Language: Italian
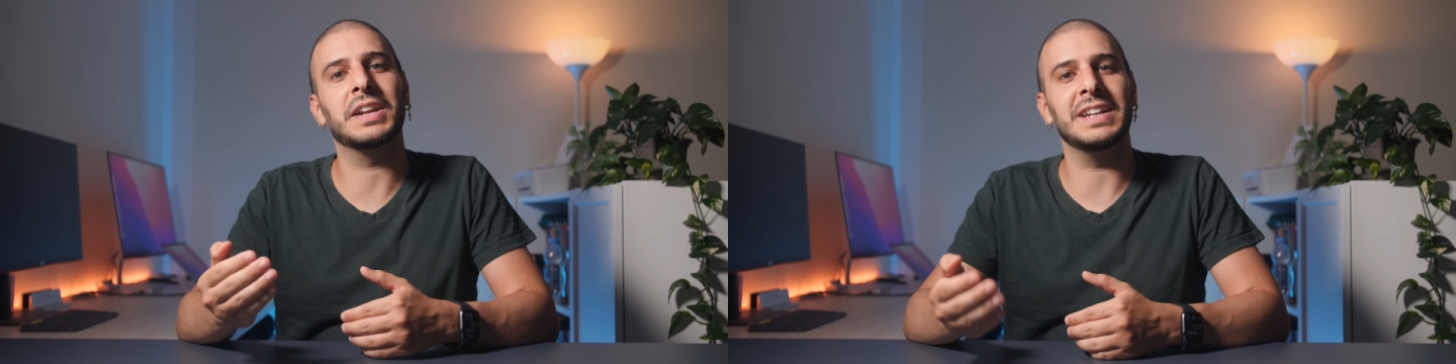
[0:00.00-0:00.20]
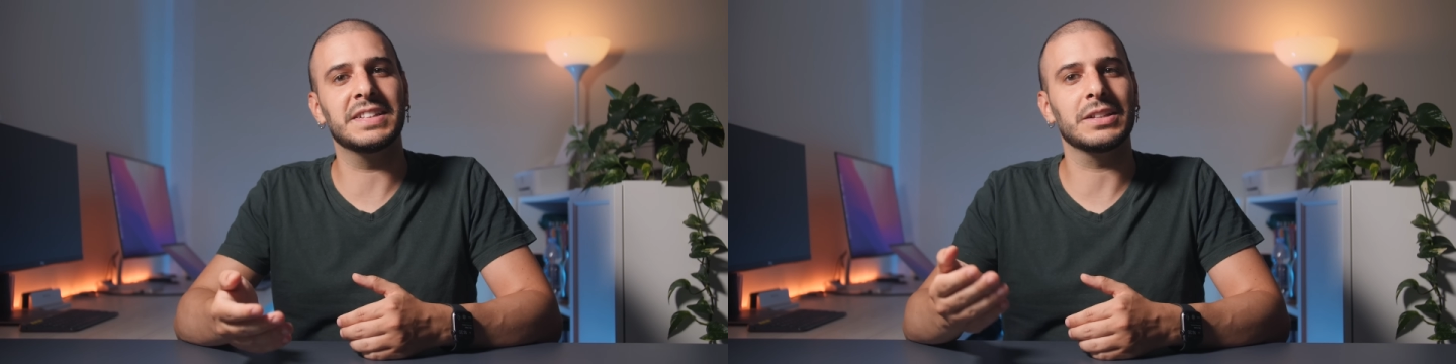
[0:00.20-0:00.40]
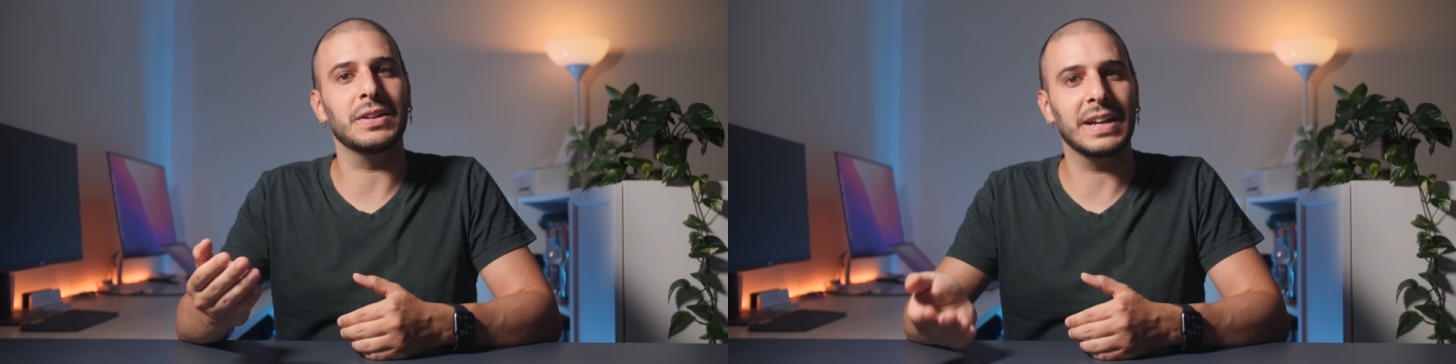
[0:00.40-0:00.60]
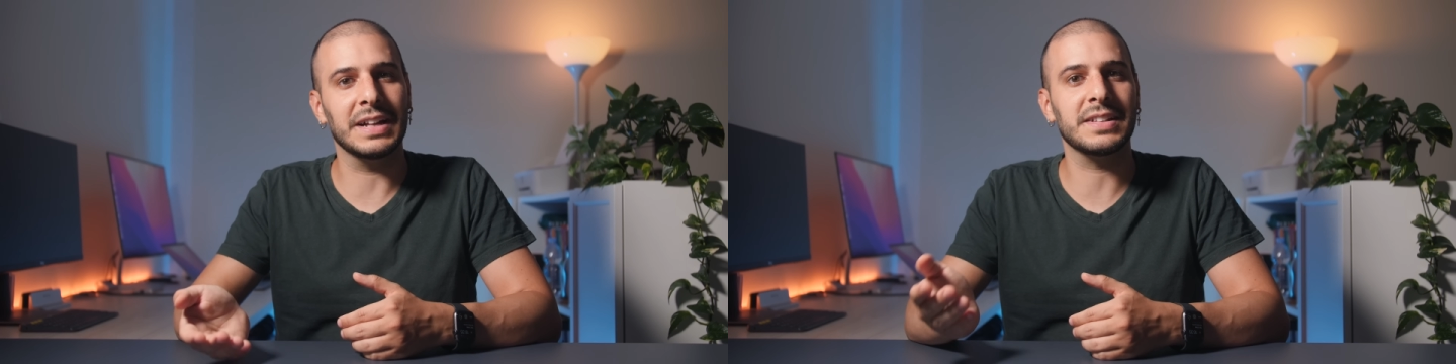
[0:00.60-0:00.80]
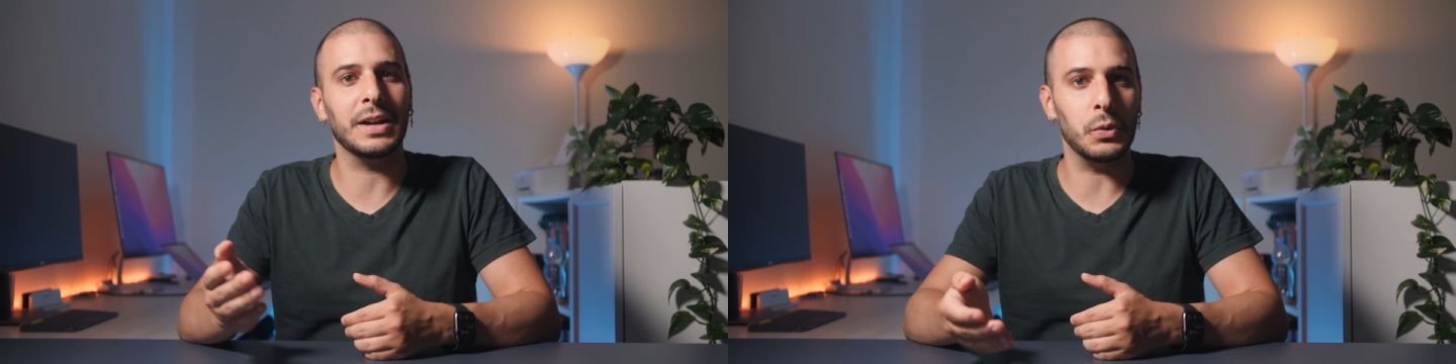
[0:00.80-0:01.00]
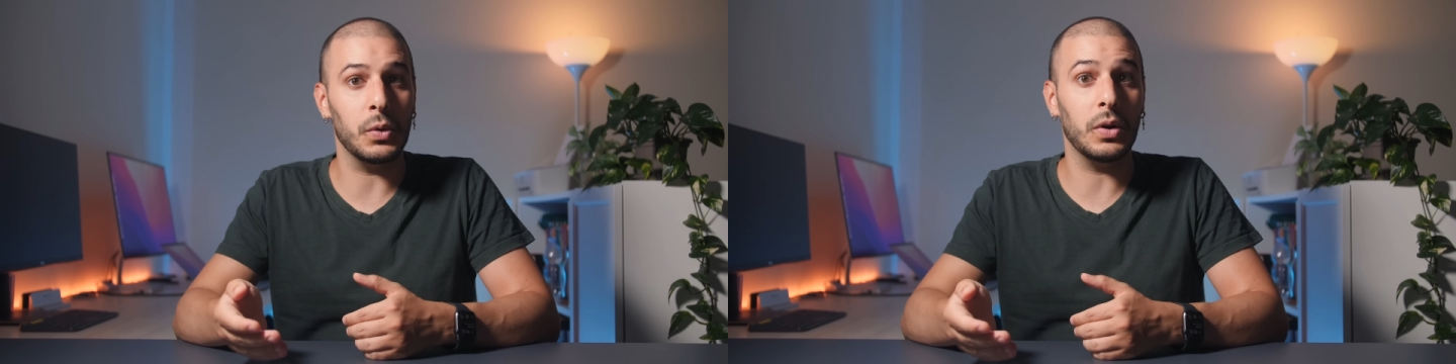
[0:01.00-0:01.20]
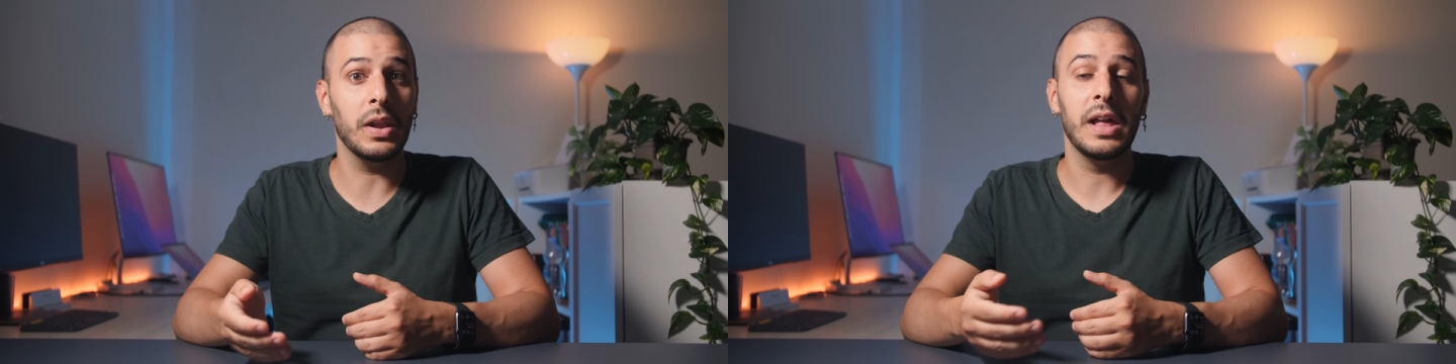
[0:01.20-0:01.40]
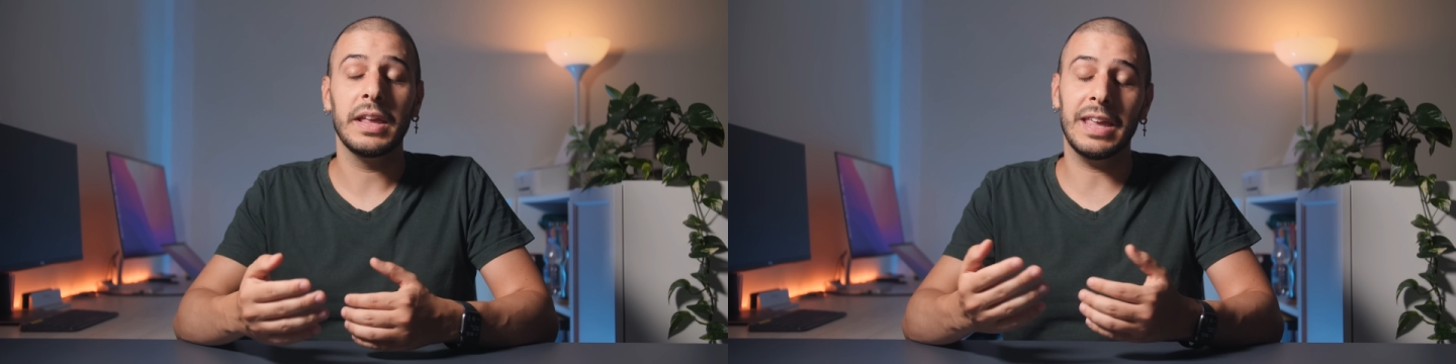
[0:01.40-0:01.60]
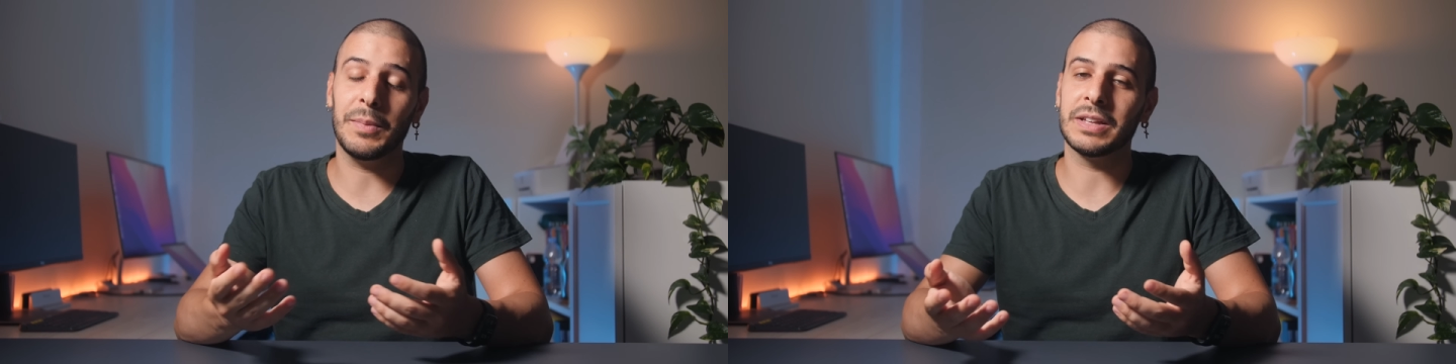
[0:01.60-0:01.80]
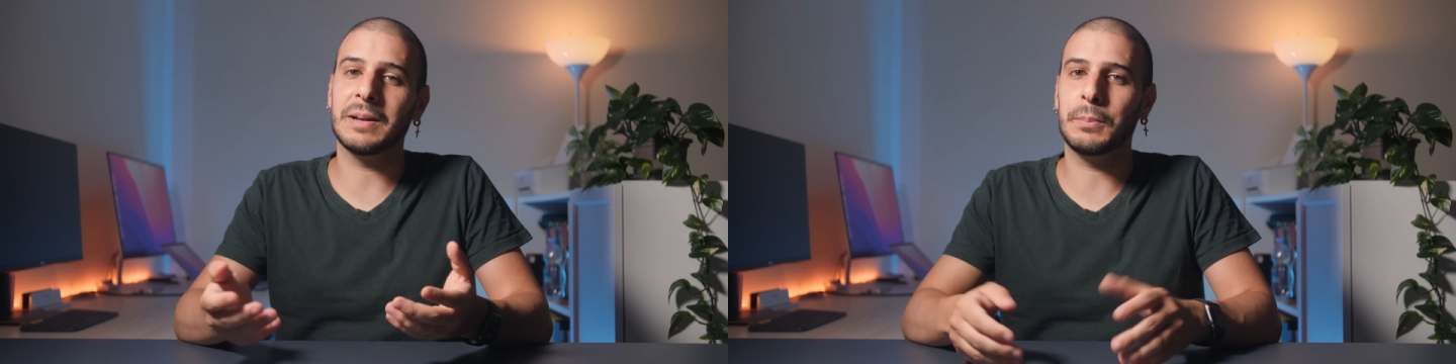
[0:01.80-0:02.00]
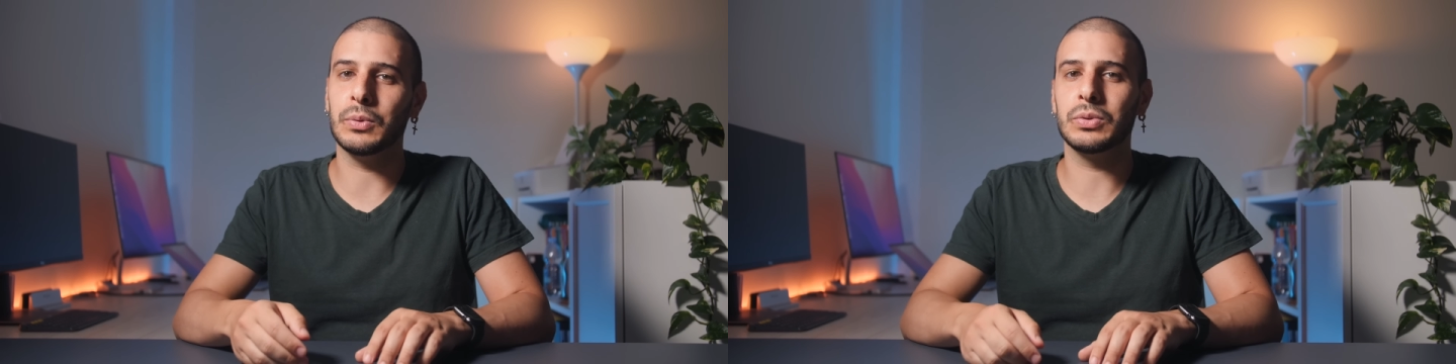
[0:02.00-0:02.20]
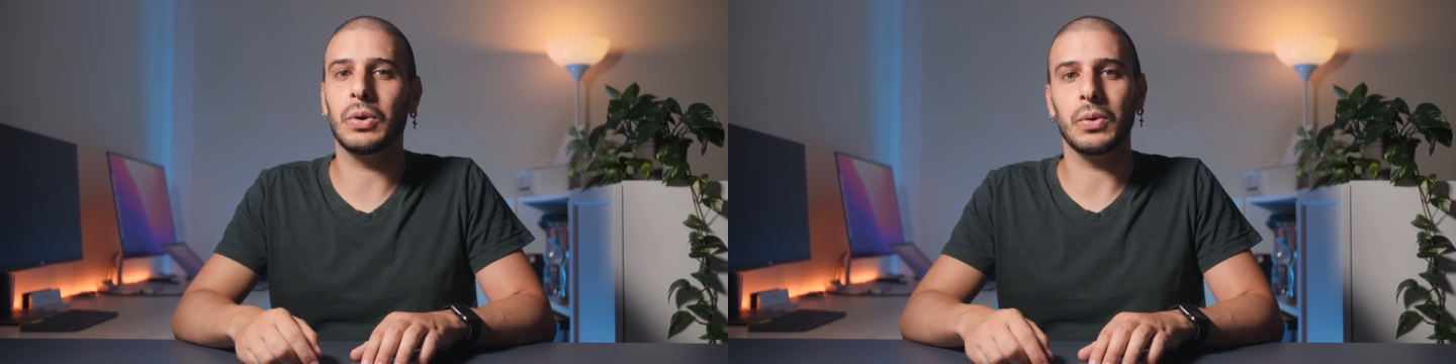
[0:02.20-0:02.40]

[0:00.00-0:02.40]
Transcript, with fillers: realizzato in casa da Google, chiamato appunto